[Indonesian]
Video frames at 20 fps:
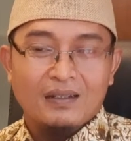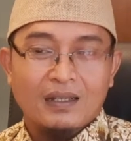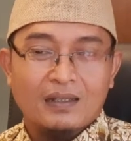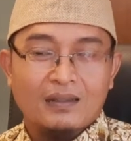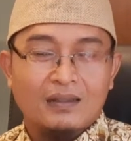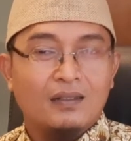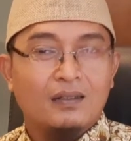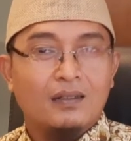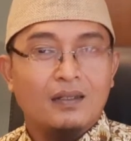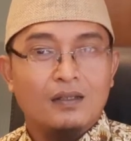
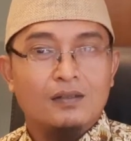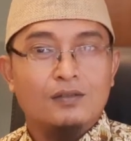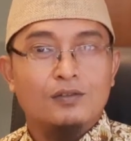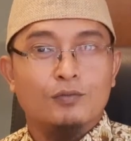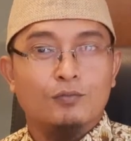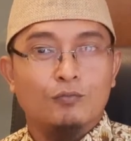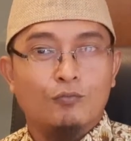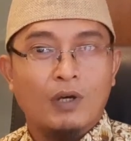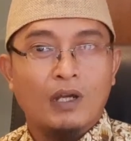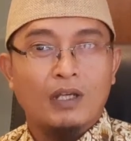Dan tidak
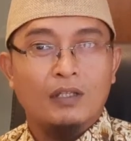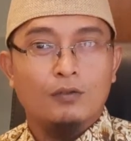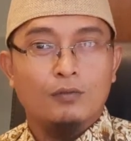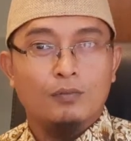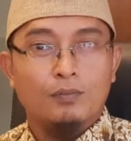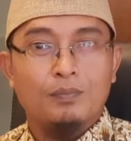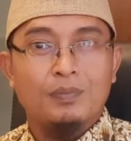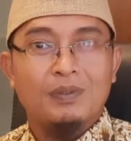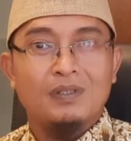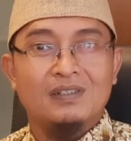semua
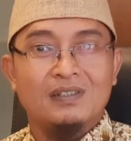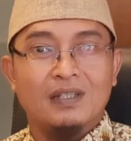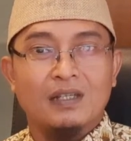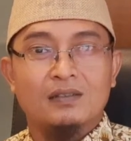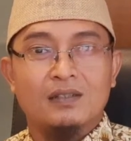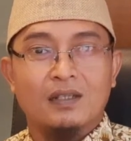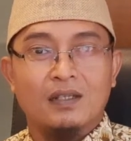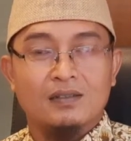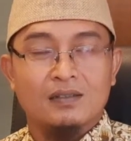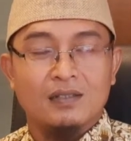itu bisa
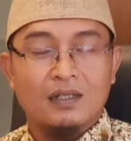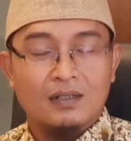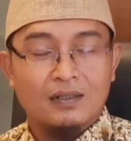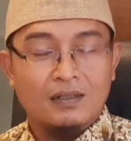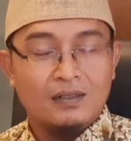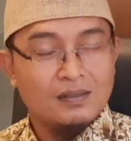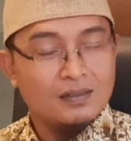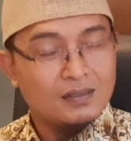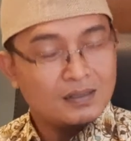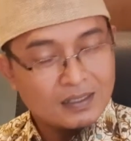saya share
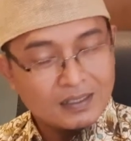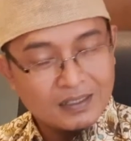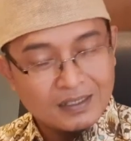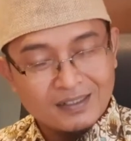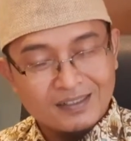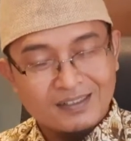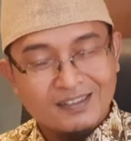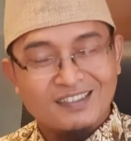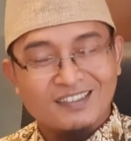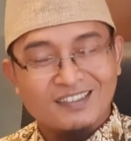di sini.